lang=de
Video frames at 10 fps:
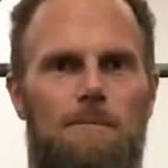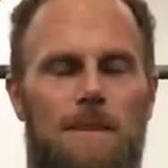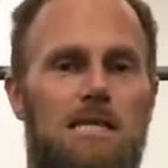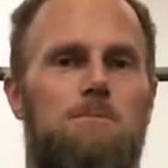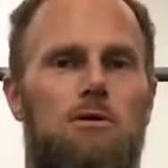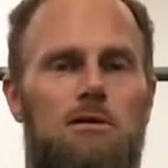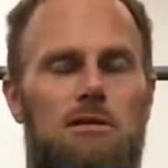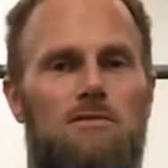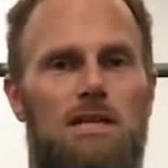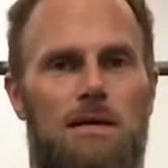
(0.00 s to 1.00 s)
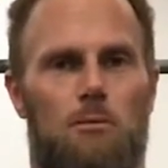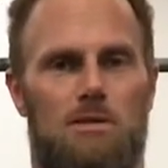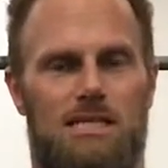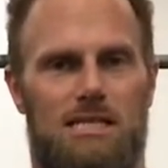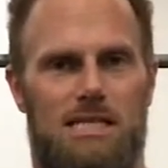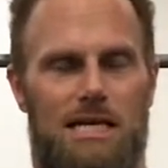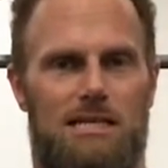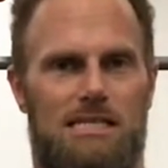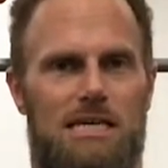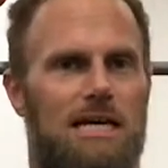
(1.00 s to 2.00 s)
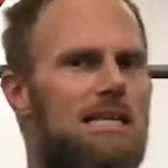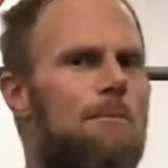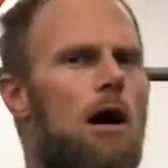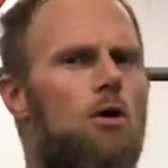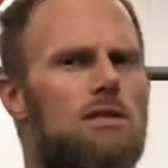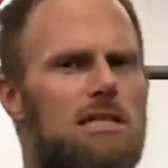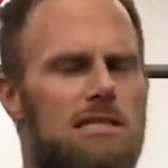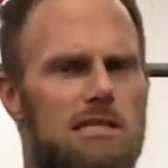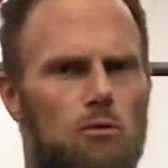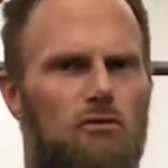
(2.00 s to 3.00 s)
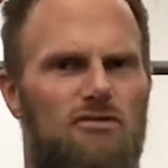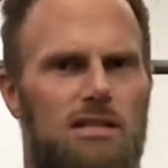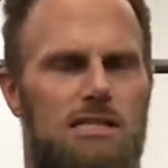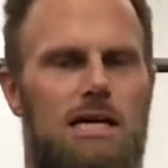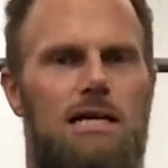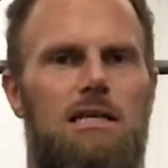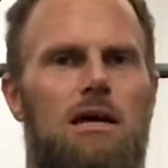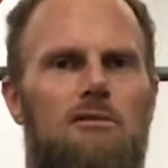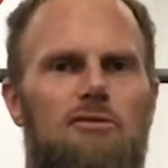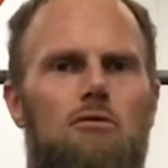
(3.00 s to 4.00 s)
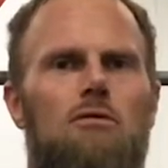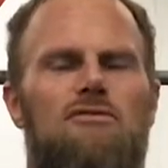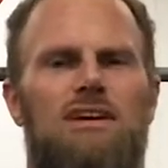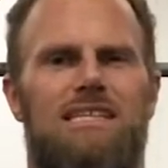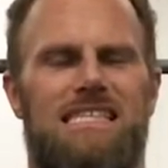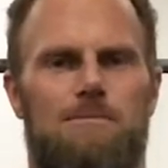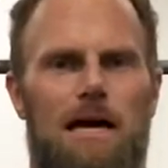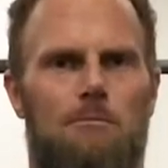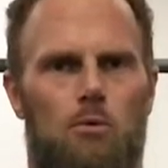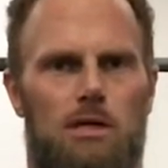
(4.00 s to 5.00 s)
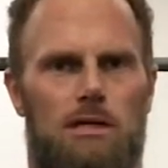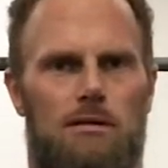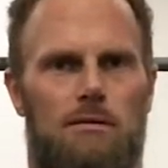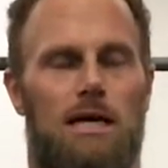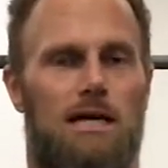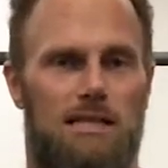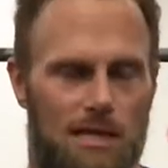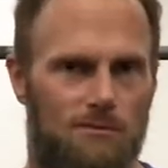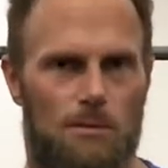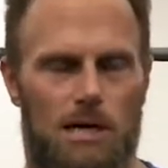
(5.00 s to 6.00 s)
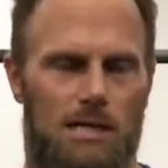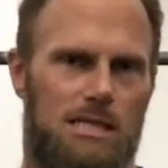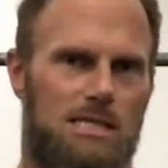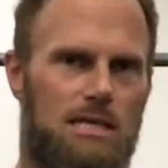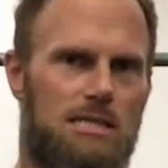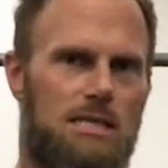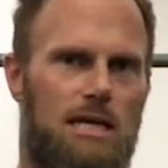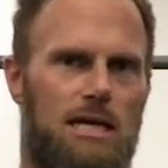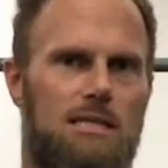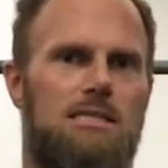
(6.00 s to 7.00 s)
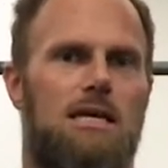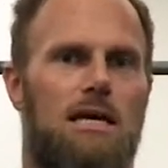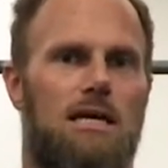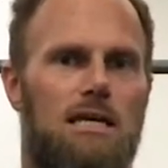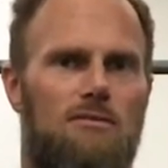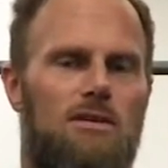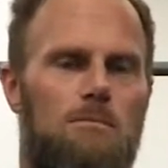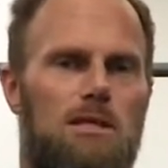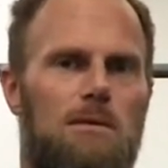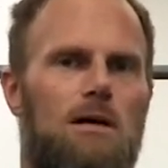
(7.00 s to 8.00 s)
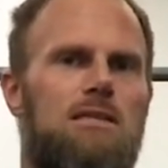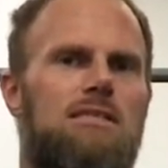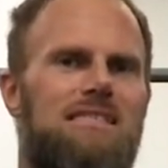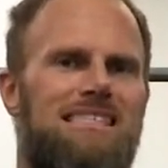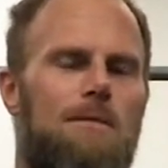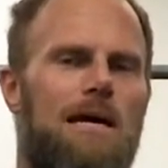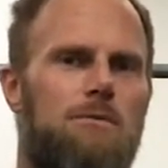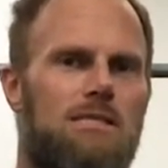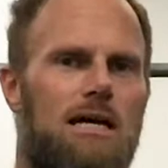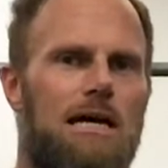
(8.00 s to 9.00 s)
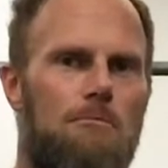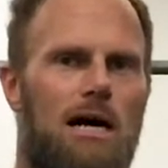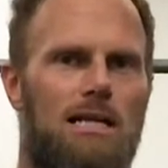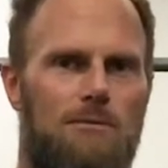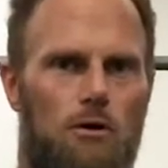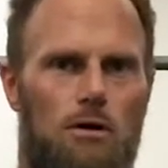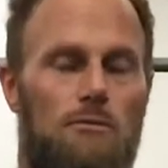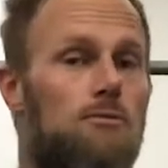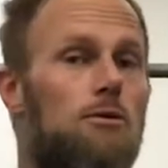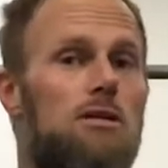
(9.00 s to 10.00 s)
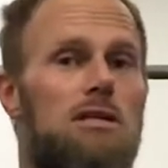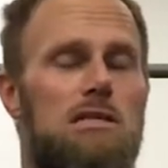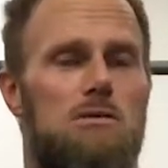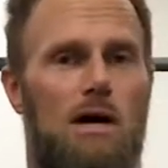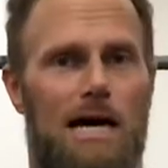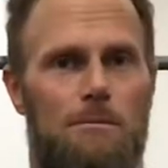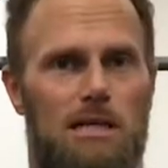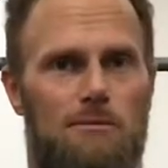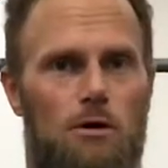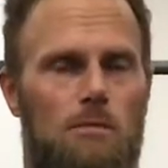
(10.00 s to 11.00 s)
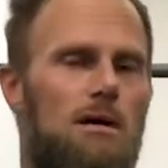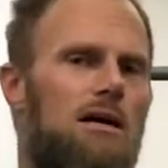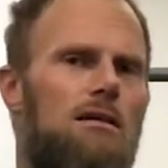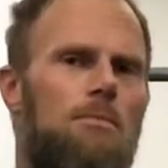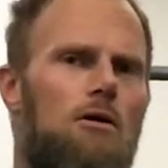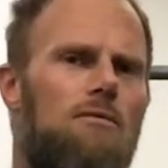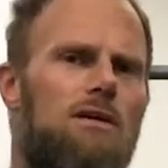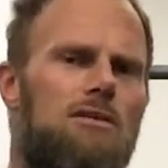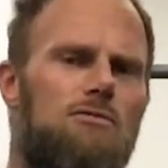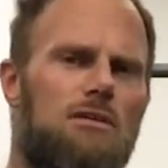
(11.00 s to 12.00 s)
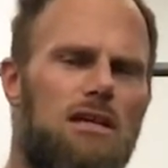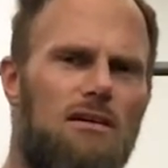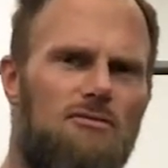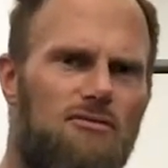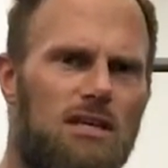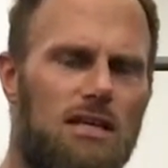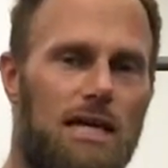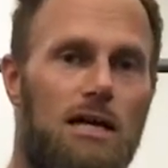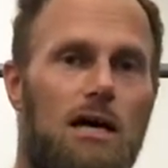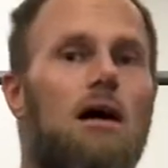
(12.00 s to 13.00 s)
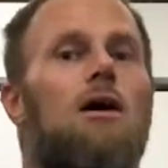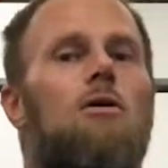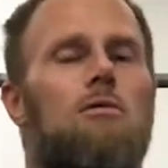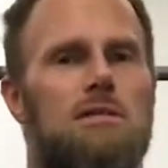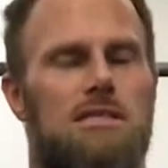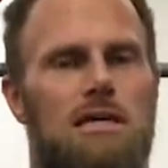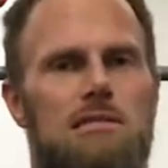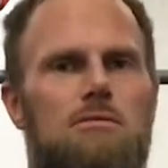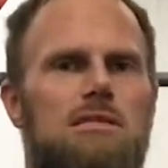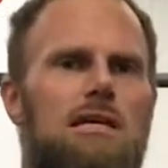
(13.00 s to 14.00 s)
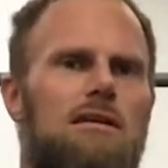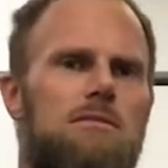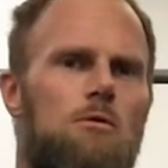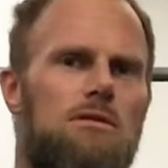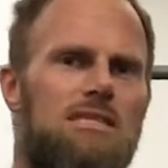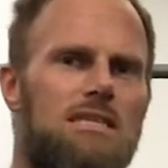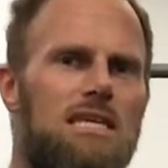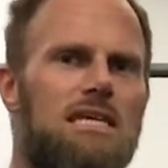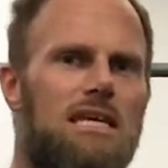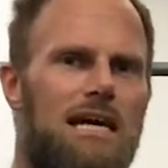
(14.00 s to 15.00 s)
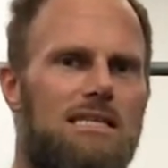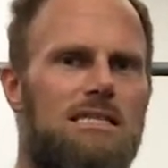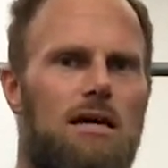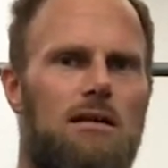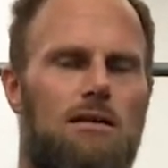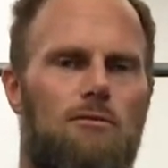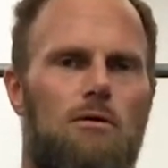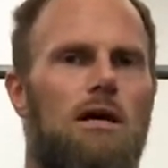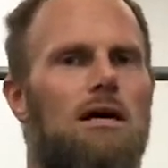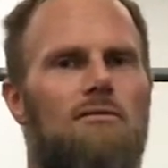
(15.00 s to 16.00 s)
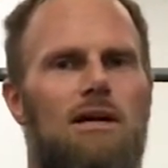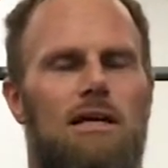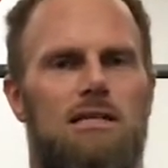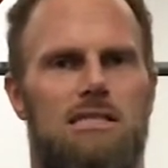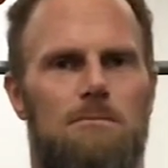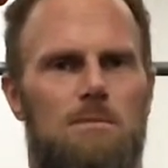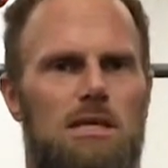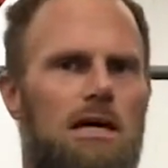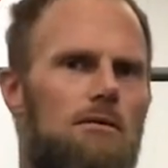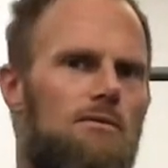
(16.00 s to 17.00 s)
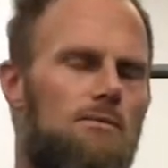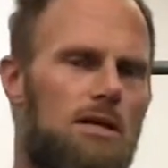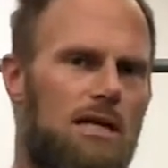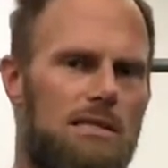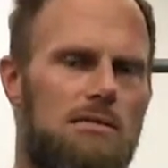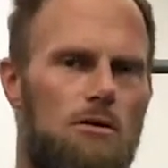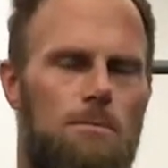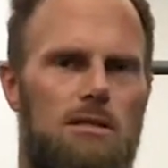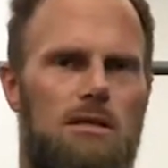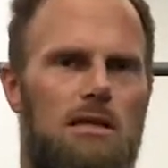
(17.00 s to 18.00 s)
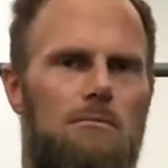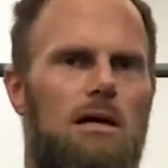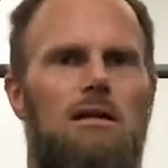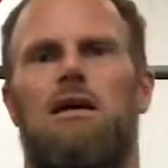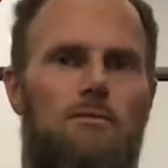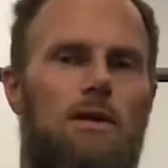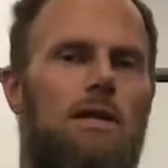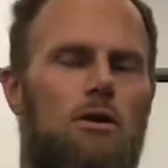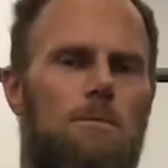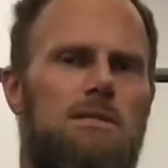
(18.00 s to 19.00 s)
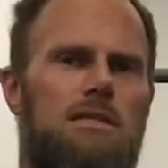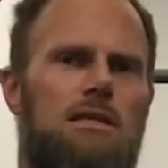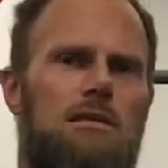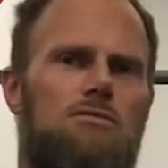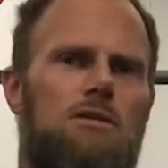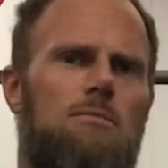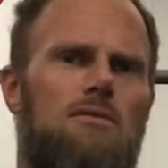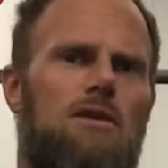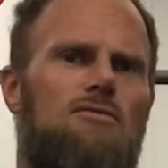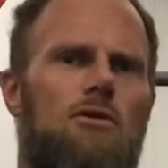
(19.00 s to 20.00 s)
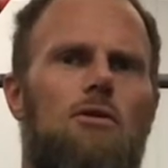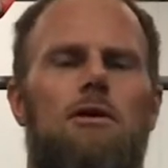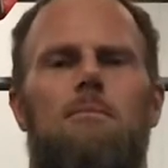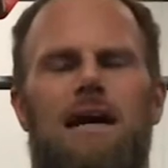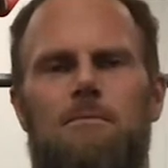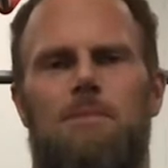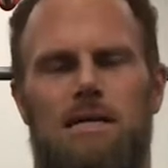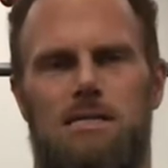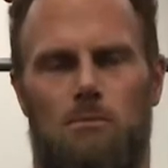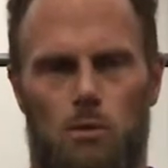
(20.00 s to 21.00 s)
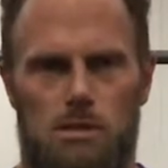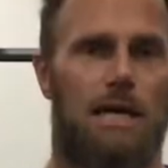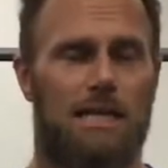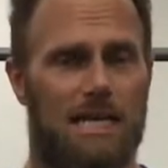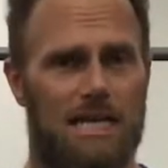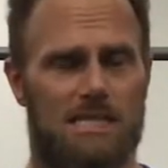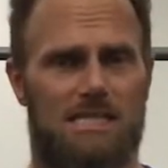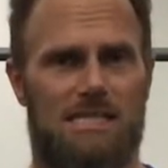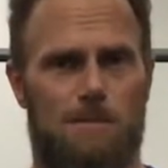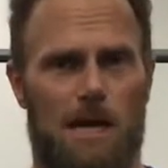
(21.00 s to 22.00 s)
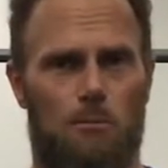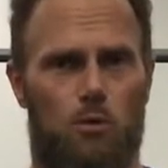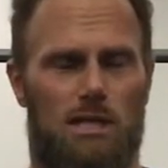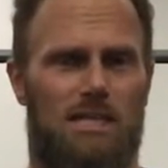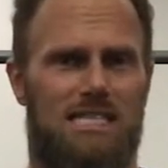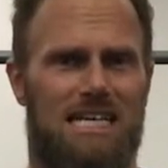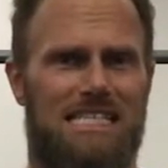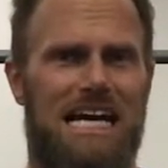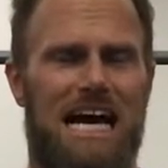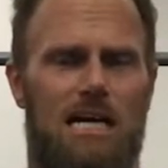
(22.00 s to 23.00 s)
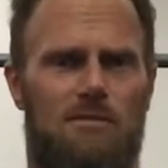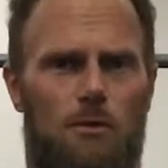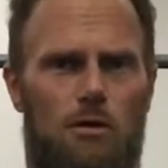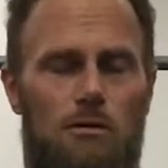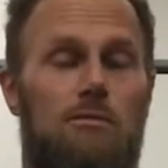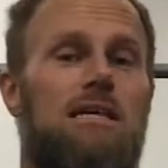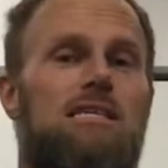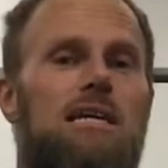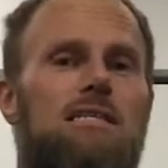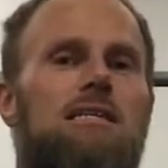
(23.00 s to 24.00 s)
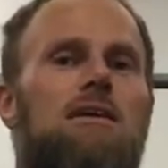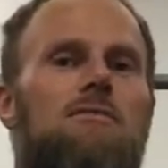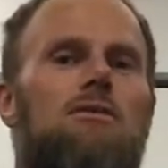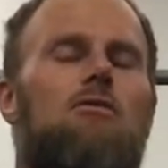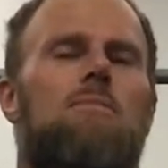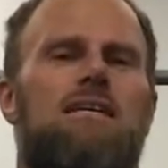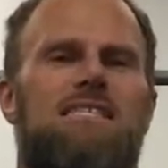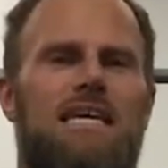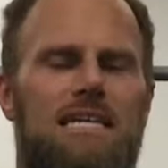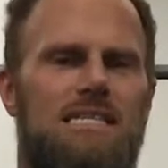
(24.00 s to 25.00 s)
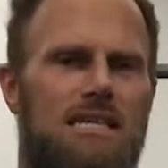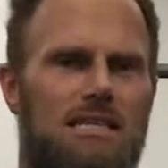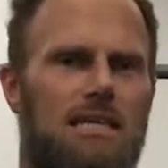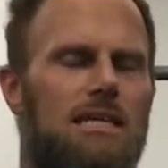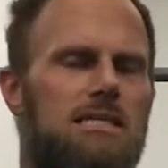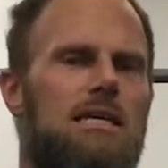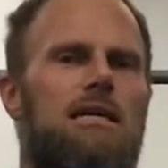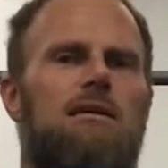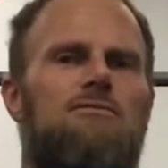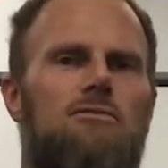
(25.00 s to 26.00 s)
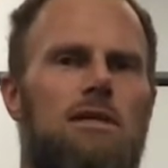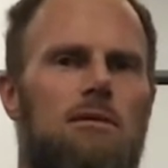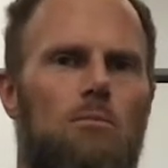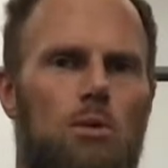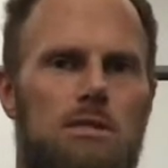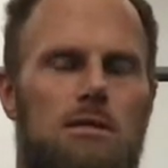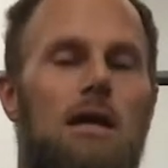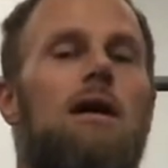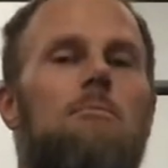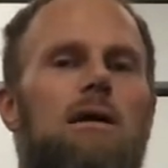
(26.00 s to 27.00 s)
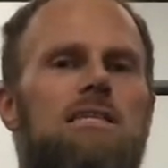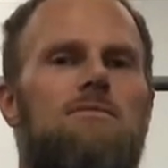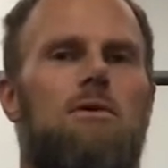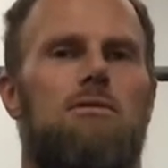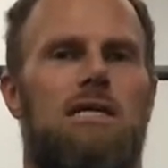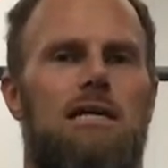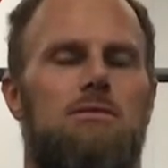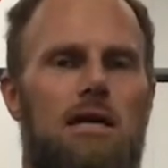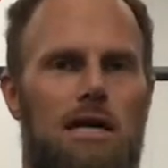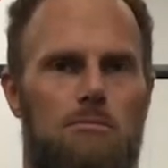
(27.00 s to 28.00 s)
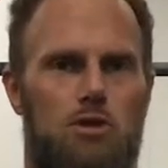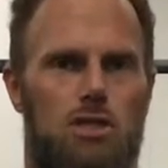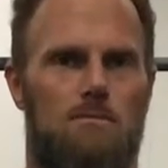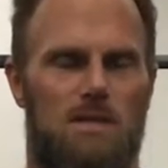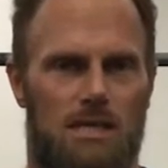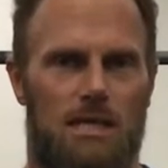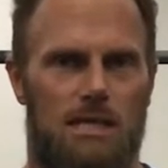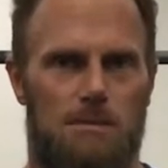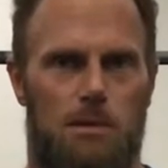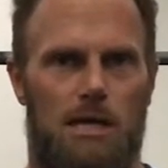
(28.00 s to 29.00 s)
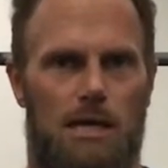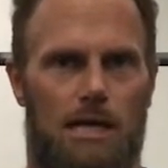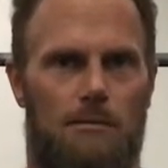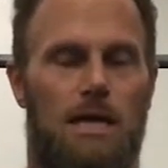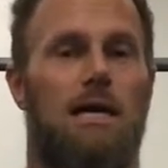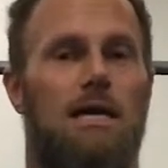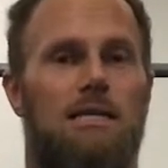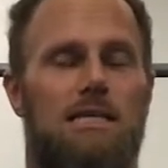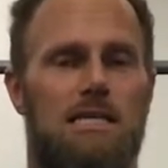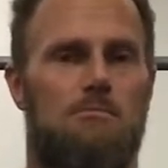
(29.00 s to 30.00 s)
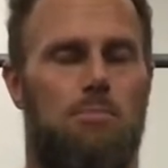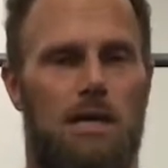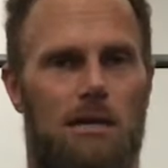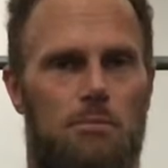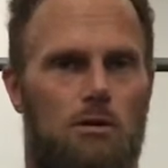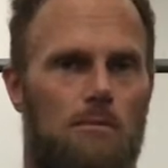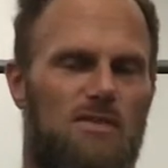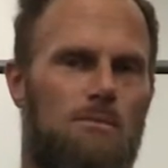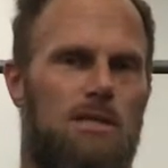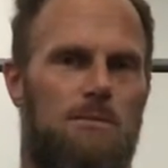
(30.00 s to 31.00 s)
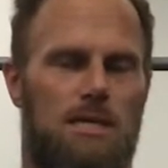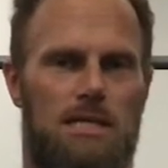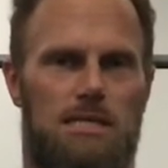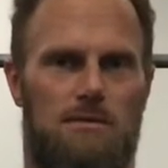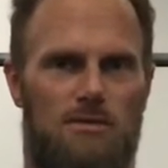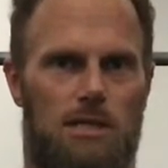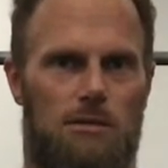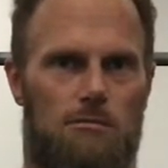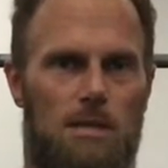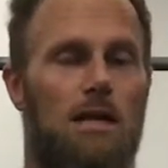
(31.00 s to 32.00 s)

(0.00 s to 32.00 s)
Das bedeutet, wir nehmen uns jetzt eine Zeit, aber auch nicht zu viel Zeit, von ungefähr zwei Monaten. Denn wir machen das Ganze ja ernst. Ihr widmet dem Ganzen zwei bis dreimal die Woche. Würdet ihr das nur einmal die Woche machen, dann brauchen wir natürlich viel länger. Und es kann sogar sein, dass wir uns nie ganz daran gewöhnen, weil nach sieben Tagen, wenn wir ein Ganzkörpertraining machen, weil der Körper sich dann natürlich immer wieder von neuem anpassen muss. In den ersten zwei Monaten, das heißt acht Wochen und das heißt wiederum 16 Trainingseinheiten für jeden Muskel, passen wir uns also nach einem bestimmten Trainingsplan an. Diesen Plan bekommt ihr mit dem nächsten Video.